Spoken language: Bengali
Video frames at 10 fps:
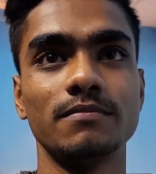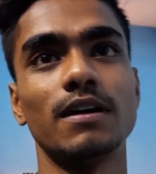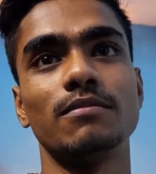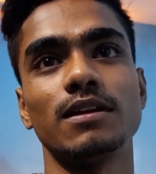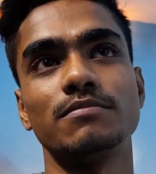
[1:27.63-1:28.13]

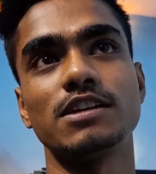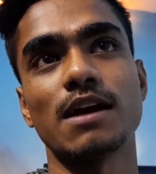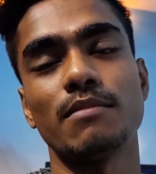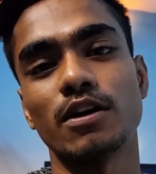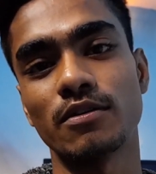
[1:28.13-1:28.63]
ভাবলাম যে
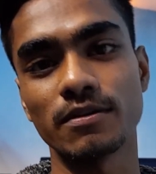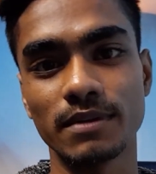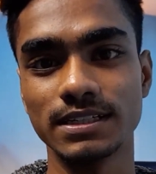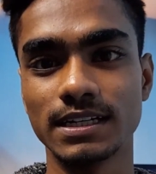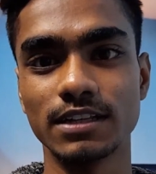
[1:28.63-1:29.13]
আমার ওই
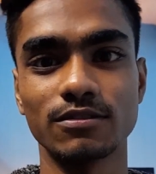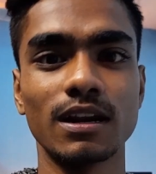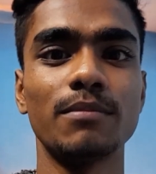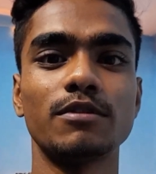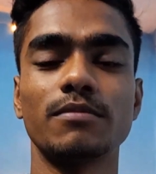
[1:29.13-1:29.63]
বাজেটে তো
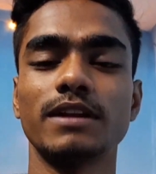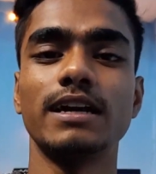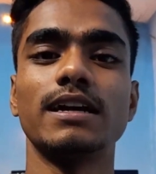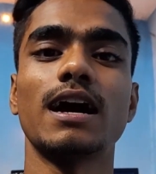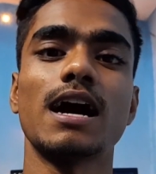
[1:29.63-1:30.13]
ল্যাপটপ
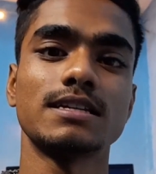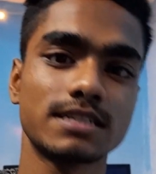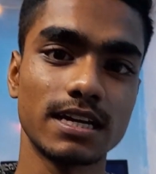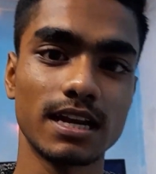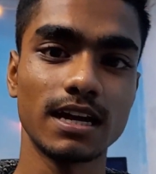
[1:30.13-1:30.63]
ঠিকঠাক
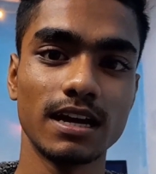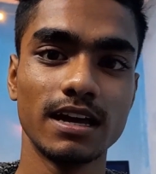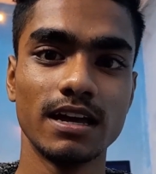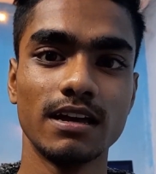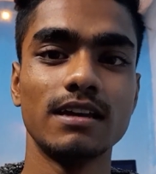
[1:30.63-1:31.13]
আসছে না
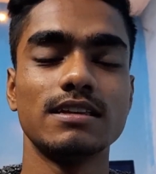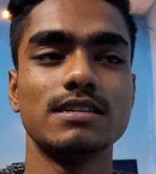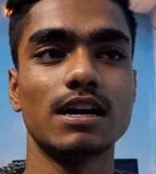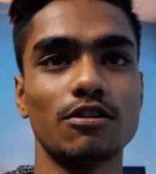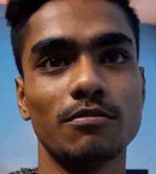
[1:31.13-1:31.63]

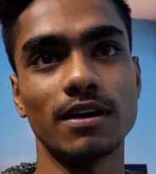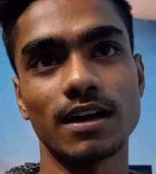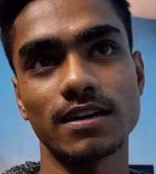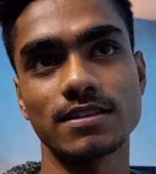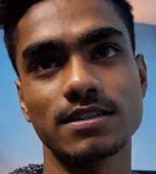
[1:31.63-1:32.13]
যাও বা
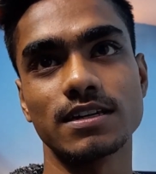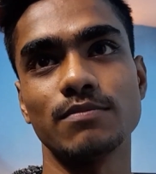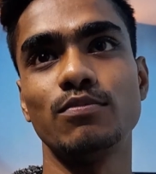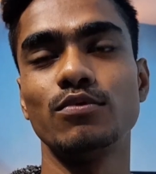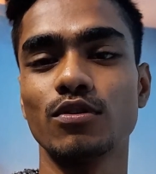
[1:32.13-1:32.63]
আসছে
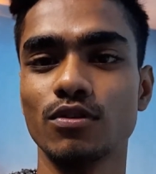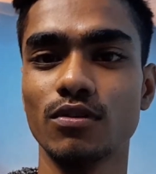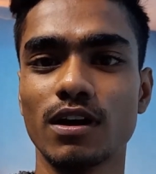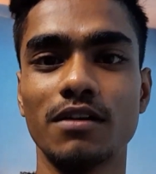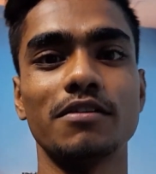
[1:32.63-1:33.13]
পুরনো
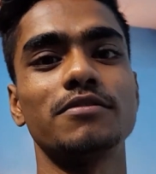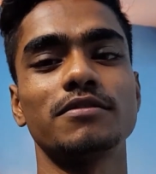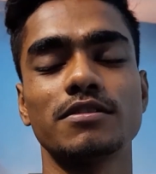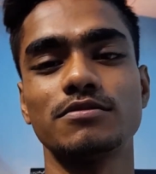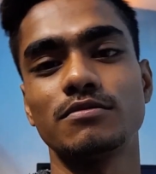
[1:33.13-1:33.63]
আর নয়তো
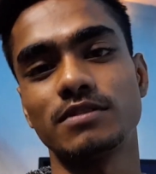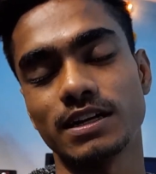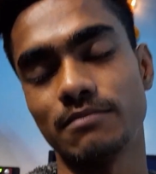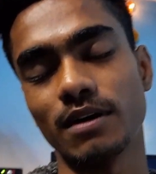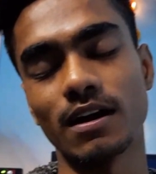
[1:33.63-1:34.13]
কিছু ঠিক
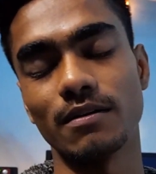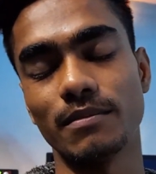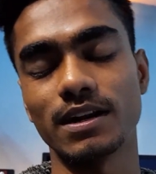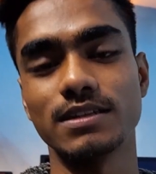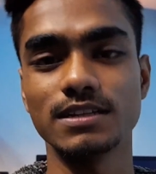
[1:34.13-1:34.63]

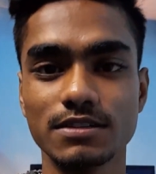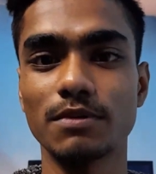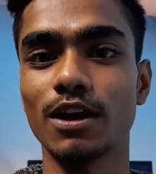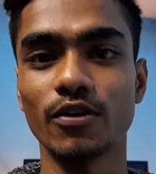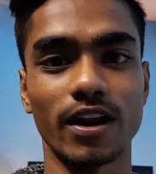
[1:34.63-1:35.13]
মানে জিনিস
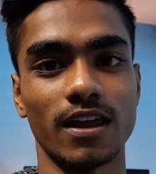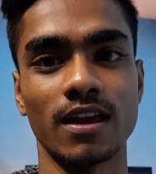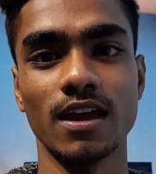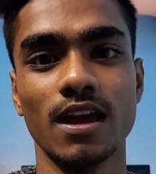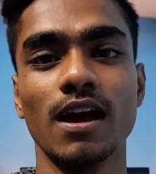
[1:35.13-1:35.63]
ভালো নেই
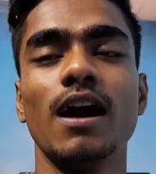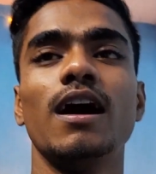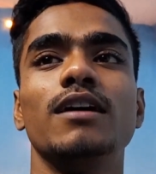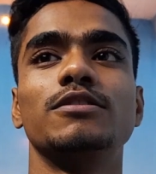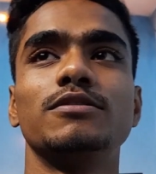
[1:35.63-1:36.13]

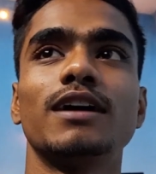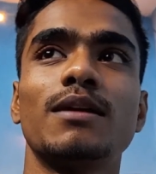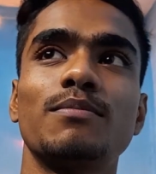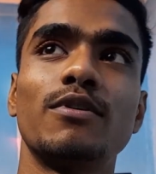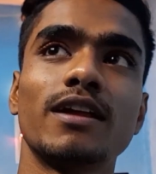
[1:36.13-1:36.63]
তো
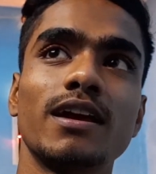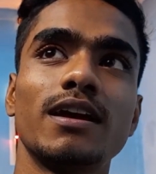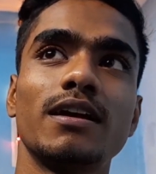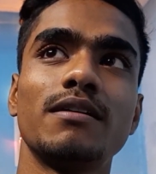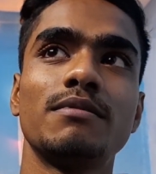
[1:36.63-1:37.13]
তারপরে
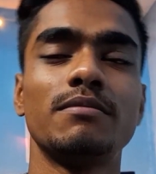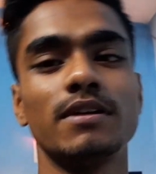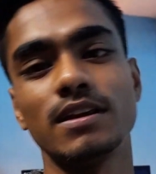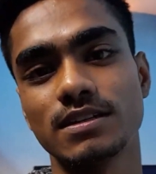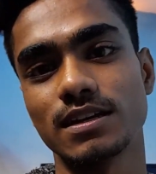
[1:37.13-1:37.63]
ভেবে
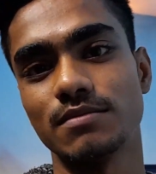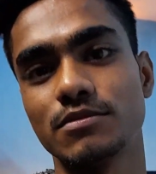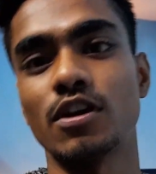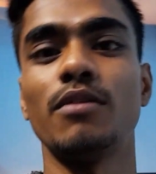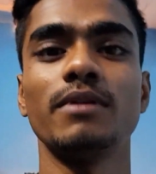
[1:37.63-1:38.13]
নিয়েছিলাম
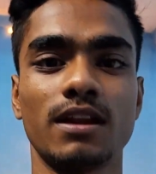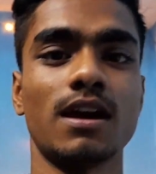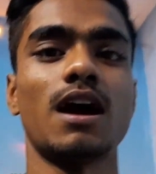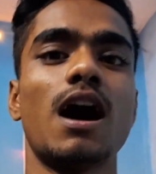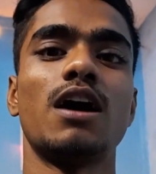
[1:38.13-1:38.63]
যে হবে না
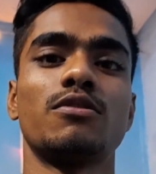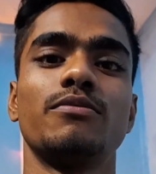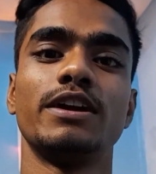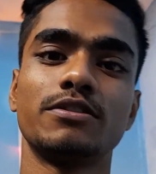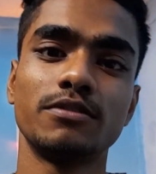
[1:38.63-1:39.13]
আরও
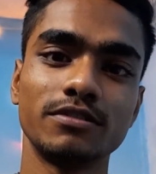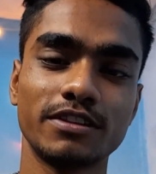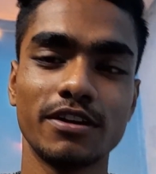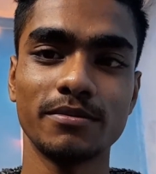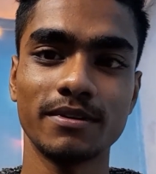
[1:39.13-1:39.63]
ওয়েট করতে
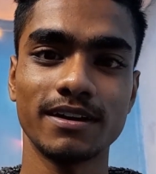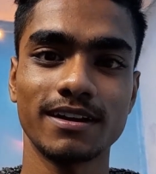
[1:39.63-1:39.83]
হবে